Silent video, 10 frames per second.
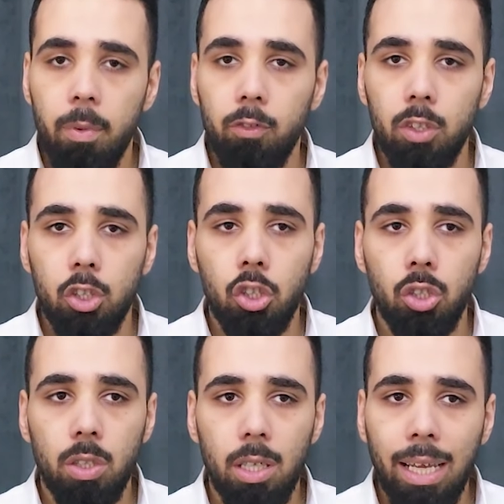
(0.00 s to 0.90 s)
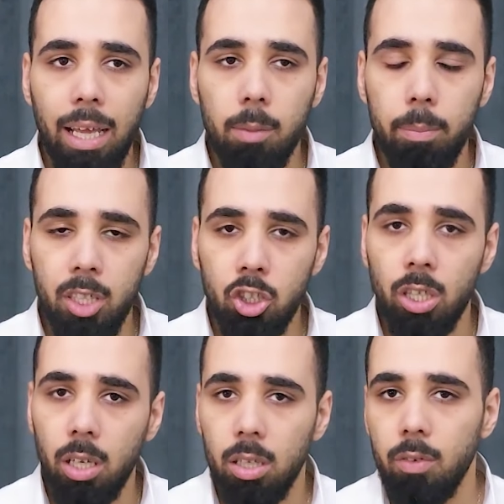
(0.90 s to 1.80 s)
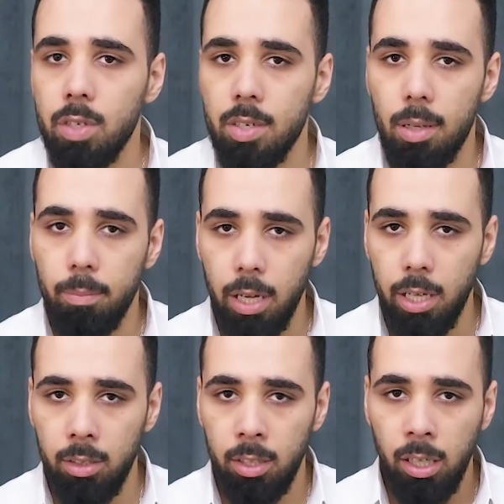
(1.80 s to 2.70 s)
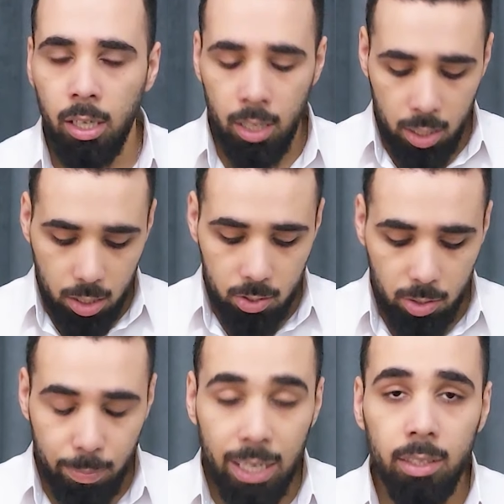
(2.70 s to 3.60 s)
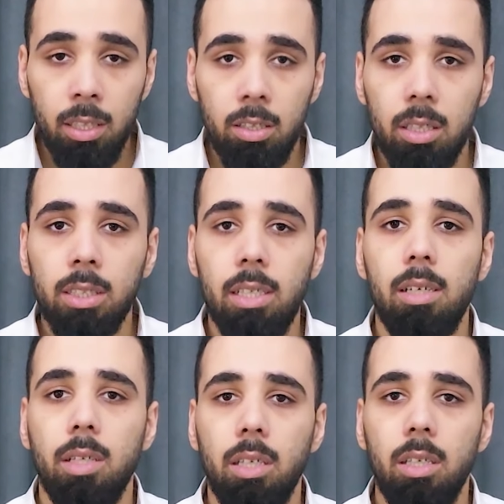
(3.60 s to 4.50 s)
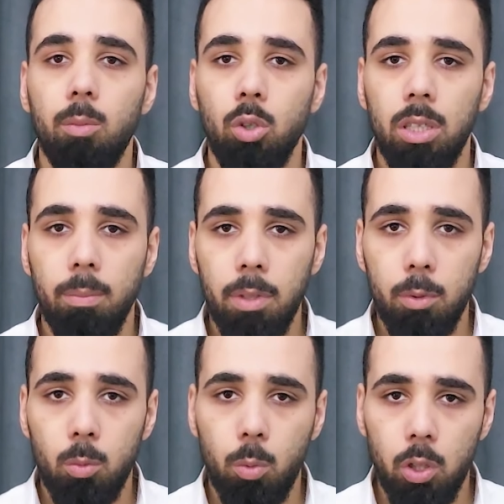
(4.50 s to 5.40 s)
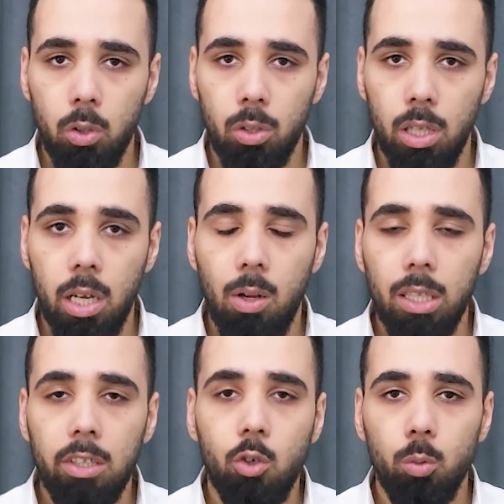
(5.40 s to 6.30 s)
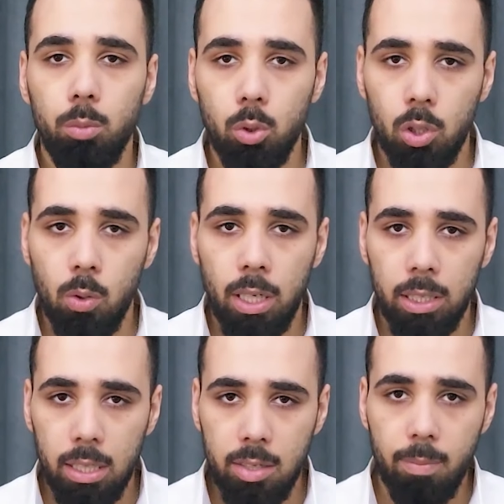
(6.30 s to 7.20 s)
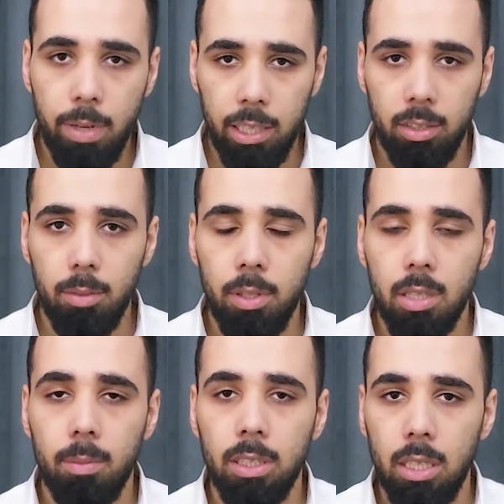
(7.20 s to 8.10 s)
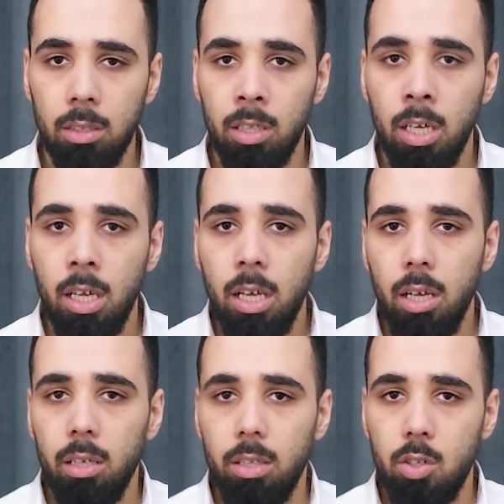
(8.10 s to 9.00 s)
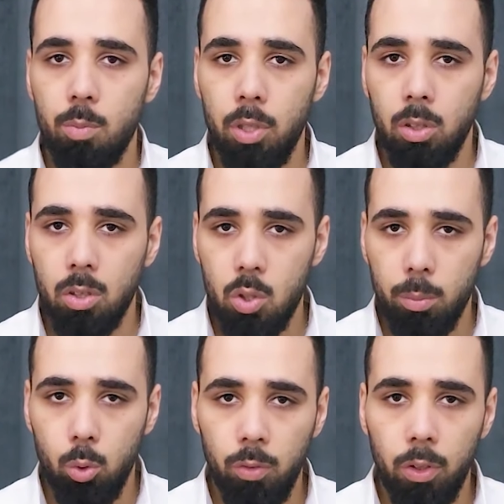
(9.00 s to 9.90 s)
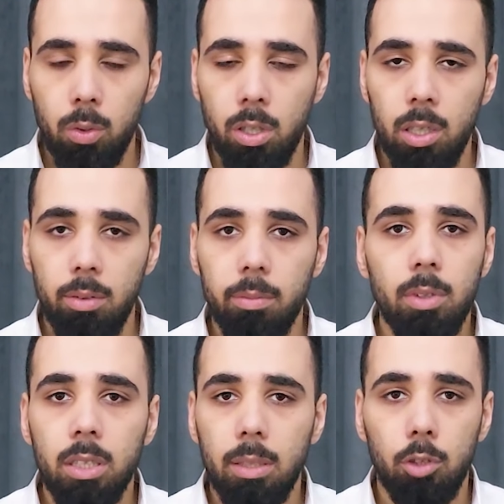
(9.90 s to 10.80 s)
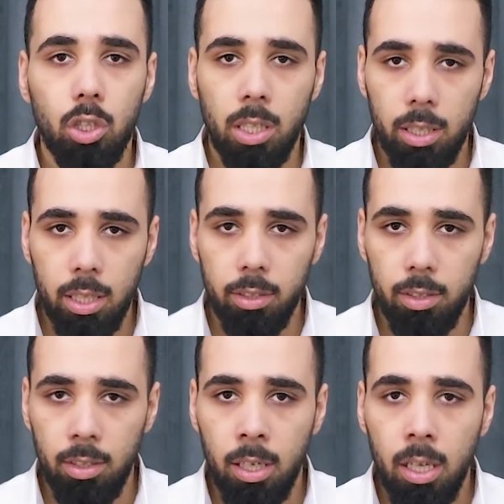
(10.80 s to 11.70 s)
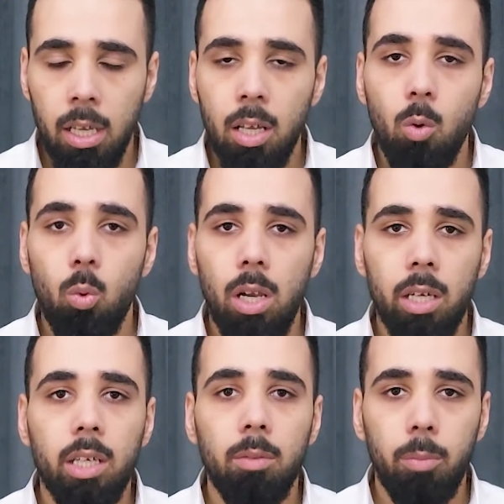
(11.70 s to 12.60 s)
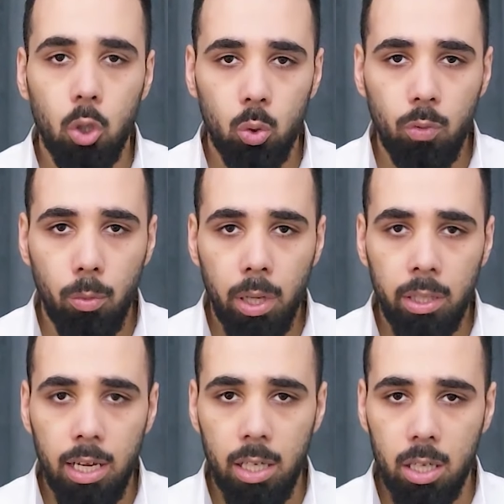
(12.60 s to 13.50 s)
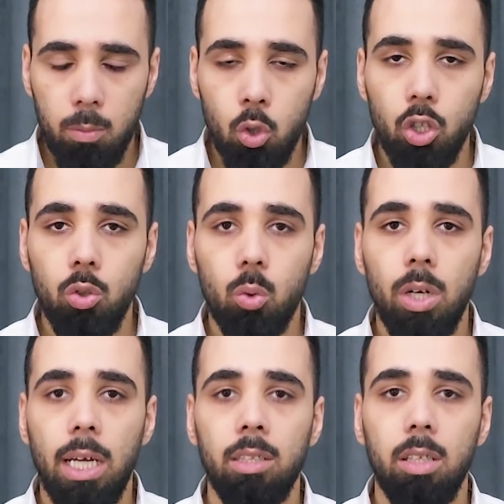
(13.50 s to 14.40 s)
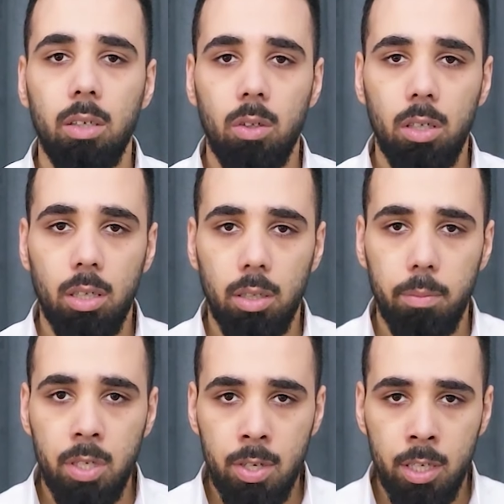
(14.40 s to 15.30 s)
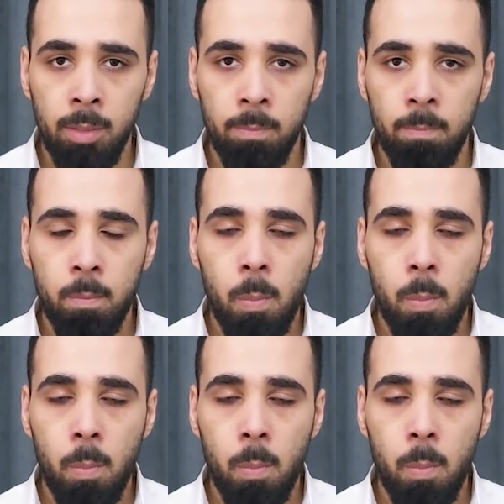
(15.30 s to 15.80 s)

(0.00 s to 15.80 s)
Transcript: مفيش خربشة كده في السماعات السماعة دي للناس اللي مهتمة بالموبايلات لكن لو عندك كمبيوتر وعندك سماعات كبيرة مثلا آه، سبيكر سبويفر وكده انت مش هتحتاج دي ولكن برضك في بعض الاحيان ممكن يكون عندك بي سي